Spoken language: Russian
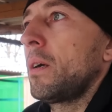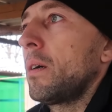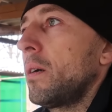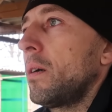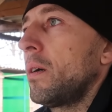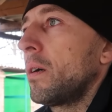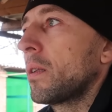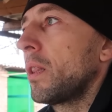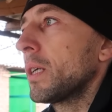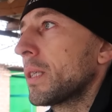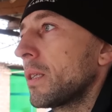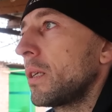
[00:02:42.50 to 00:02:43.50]
а,
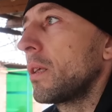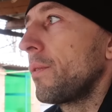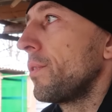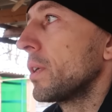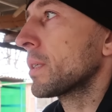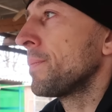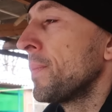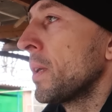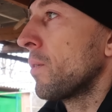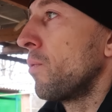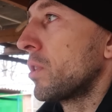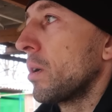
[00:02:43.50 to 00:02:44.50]
классный навес.
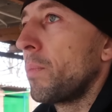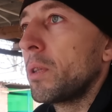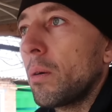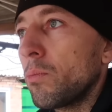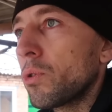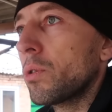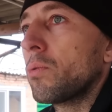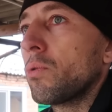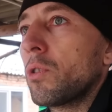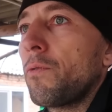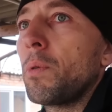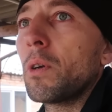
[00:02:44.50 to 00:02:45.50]
Вот, об этом нужно
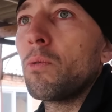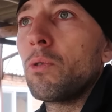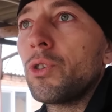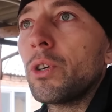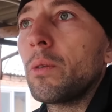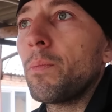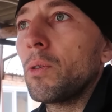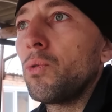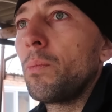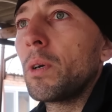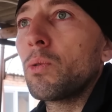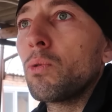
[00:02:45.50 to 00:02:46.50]
тоже в первую очередь
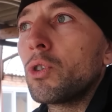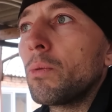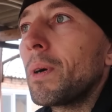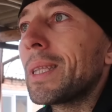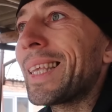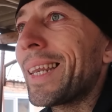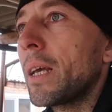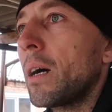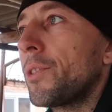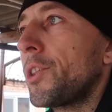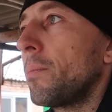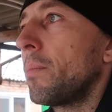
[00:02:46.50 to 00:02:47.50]
подумать. Тот же
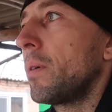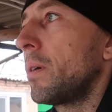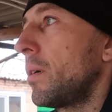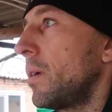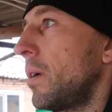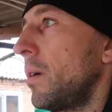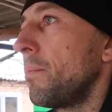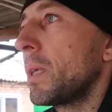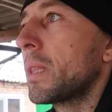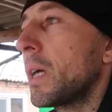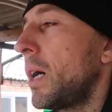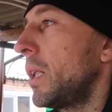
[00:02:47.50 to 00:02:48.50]
материал, там, э,
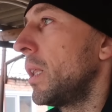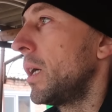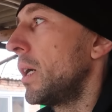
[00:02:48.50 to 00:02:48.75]
металл,